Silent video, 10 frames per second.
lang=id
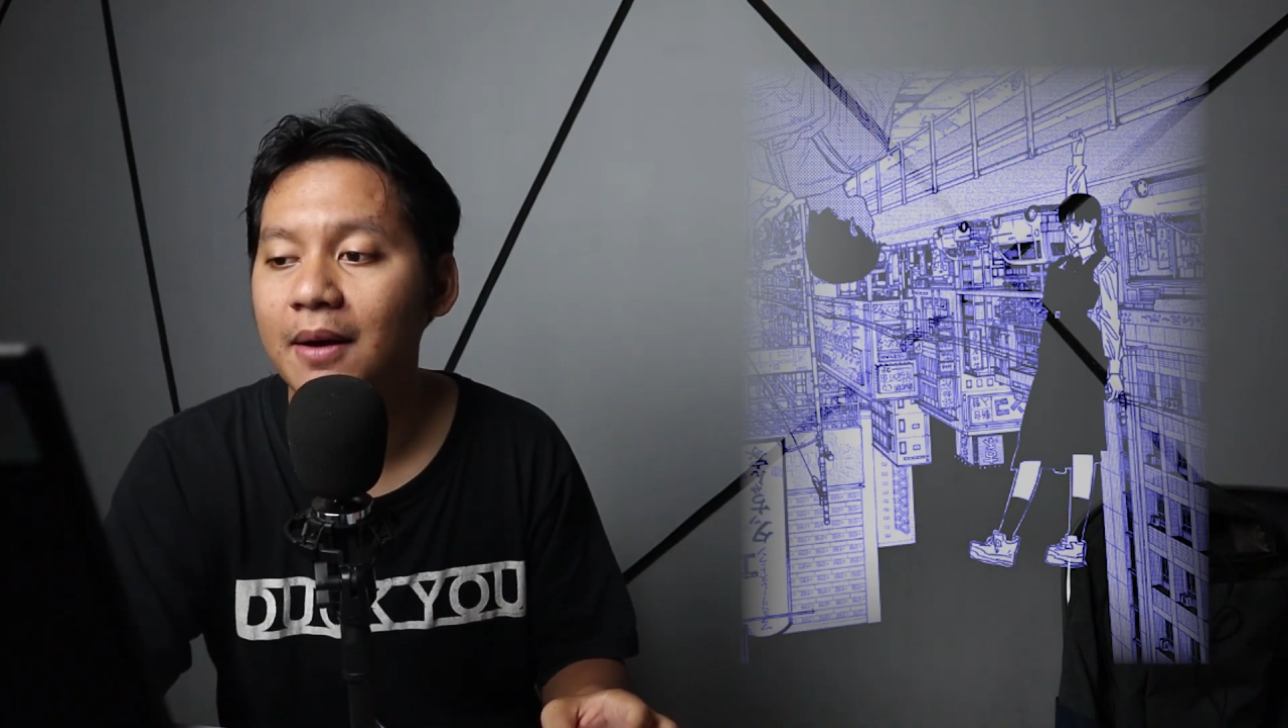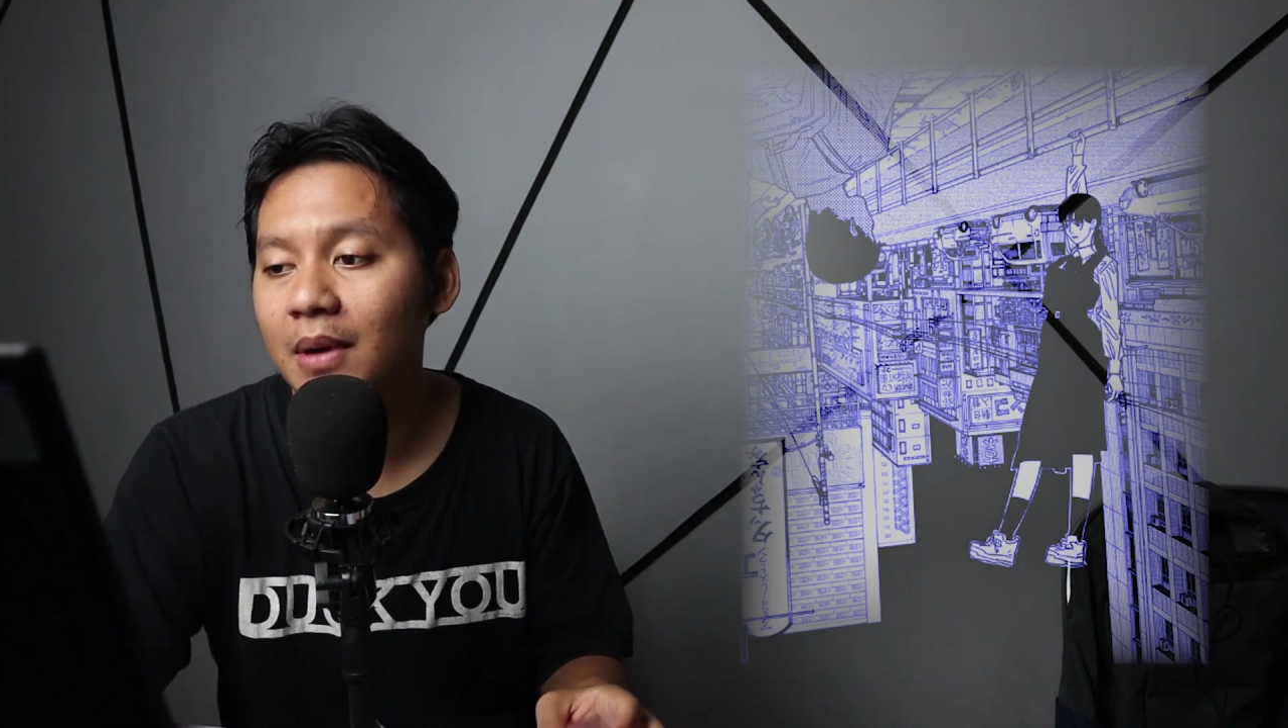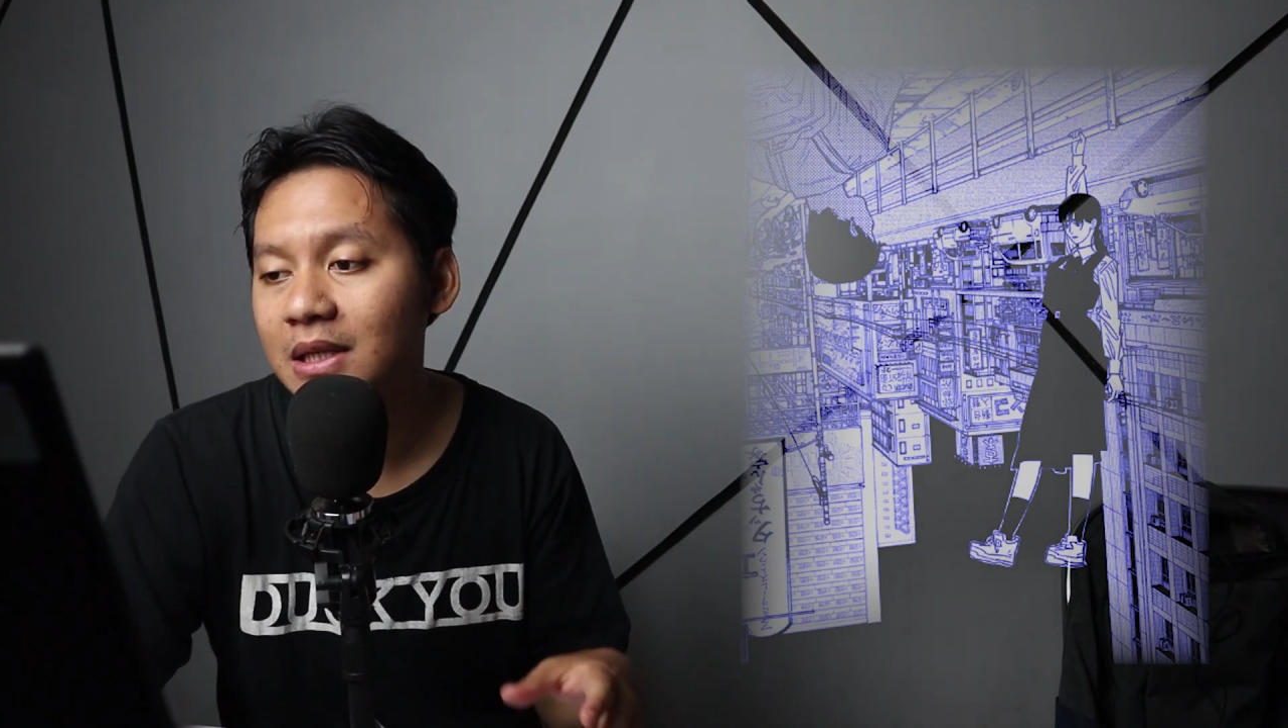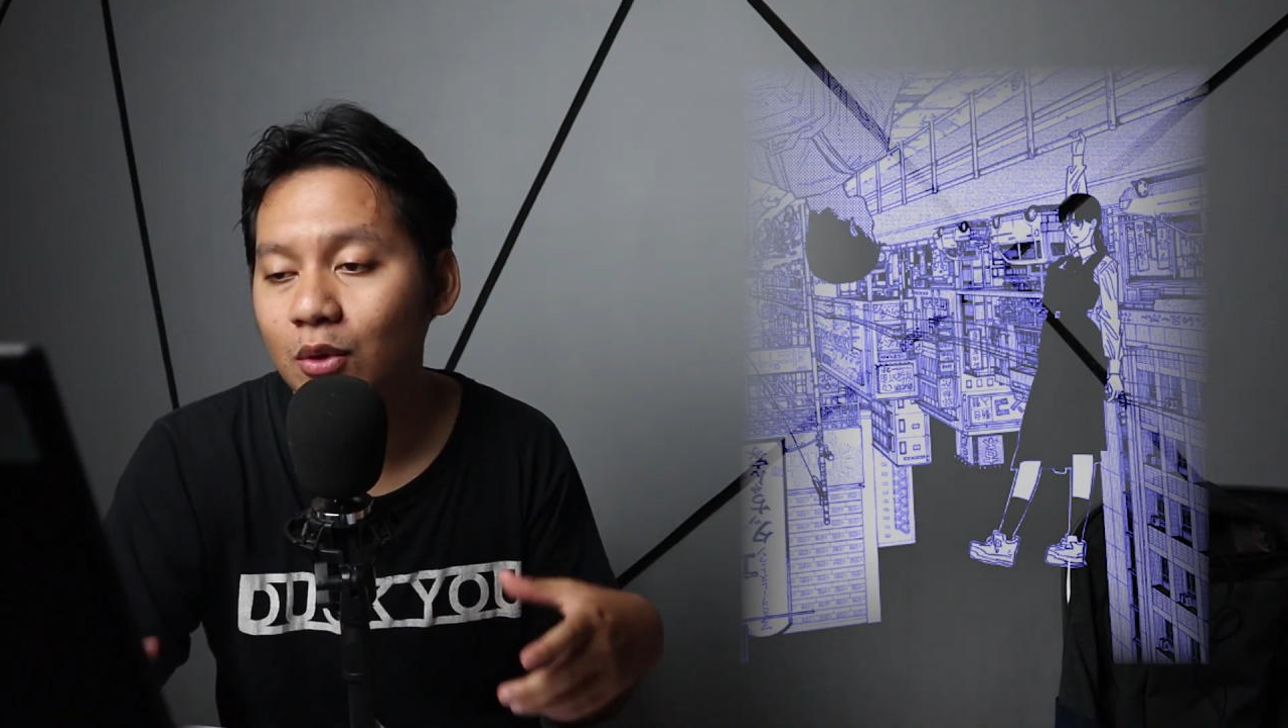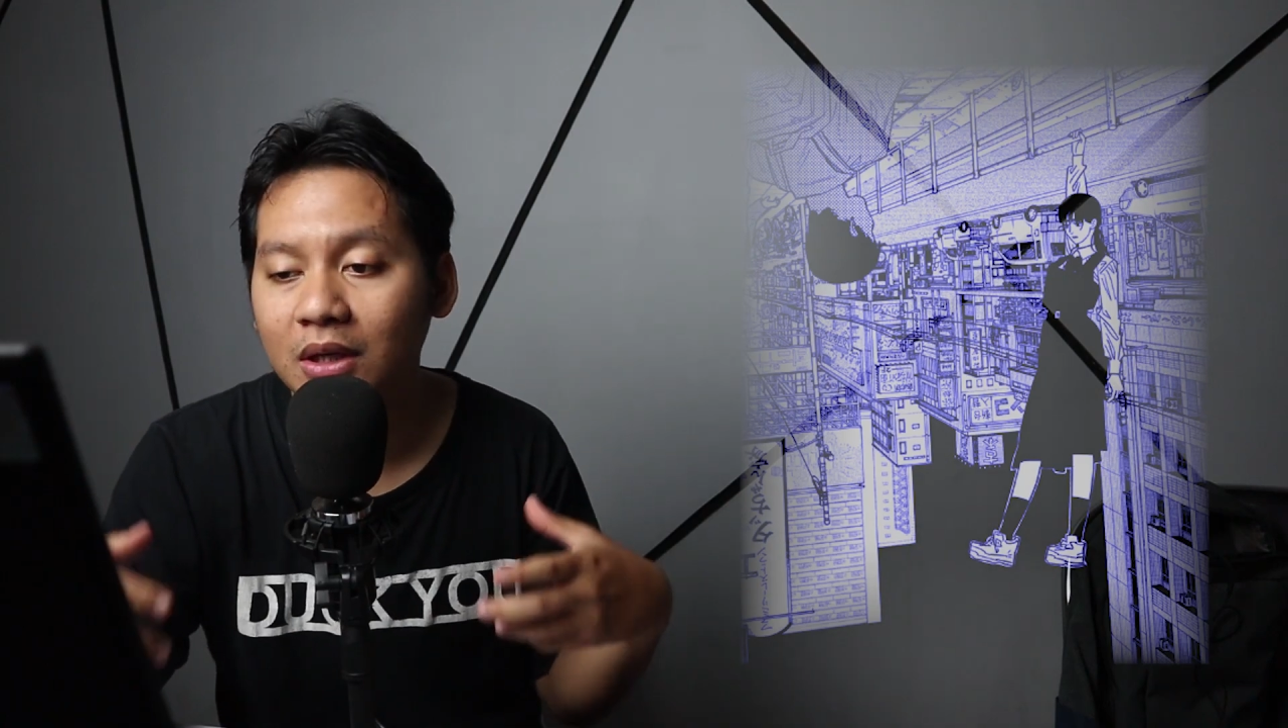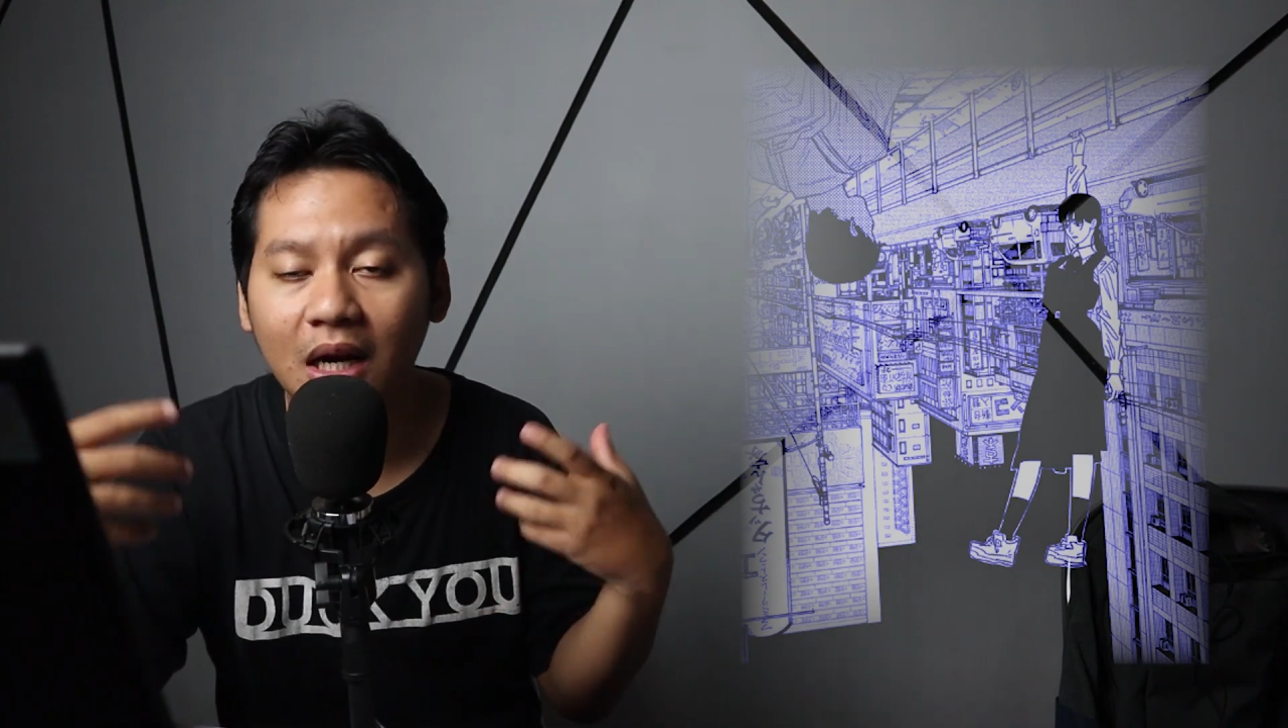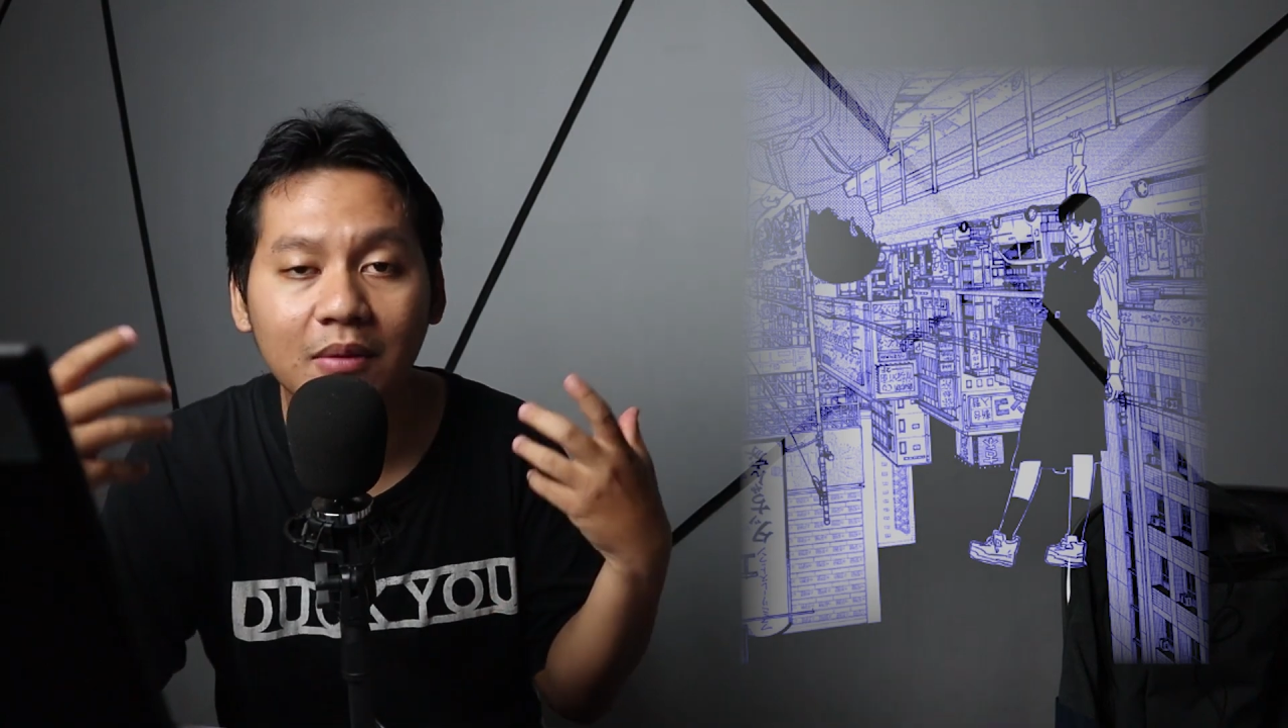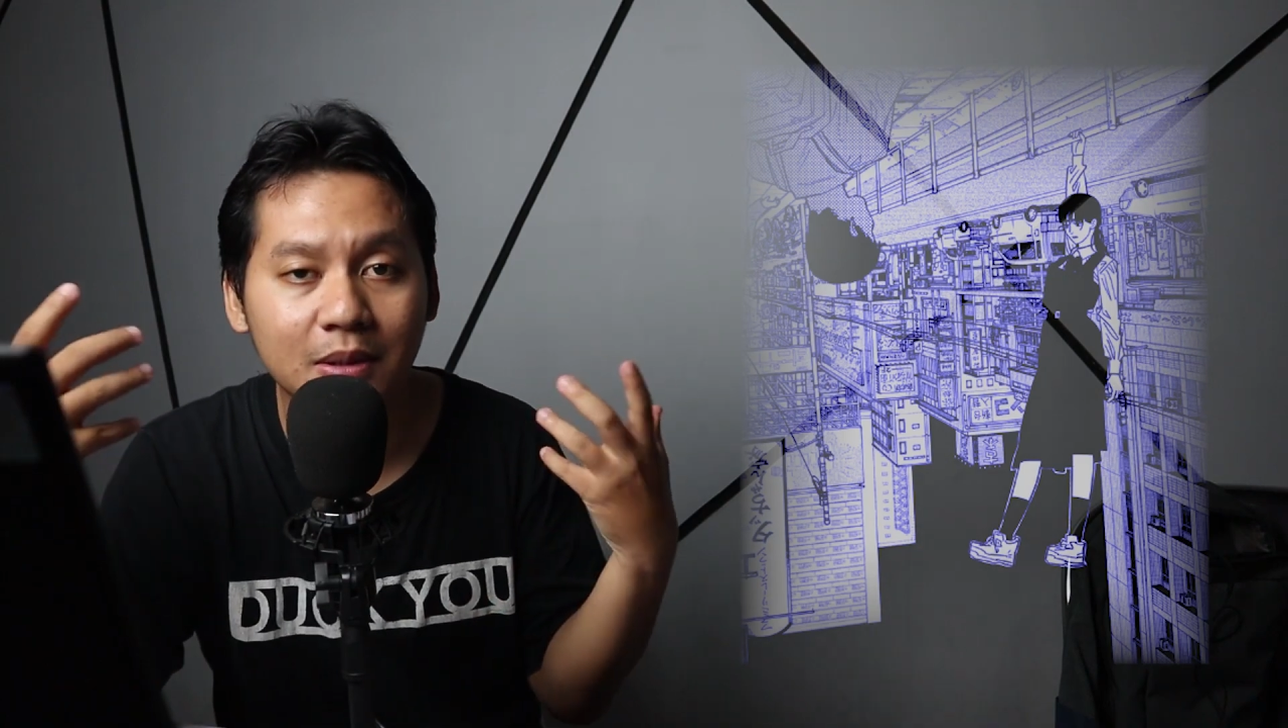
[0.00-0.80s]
masuk ke dalam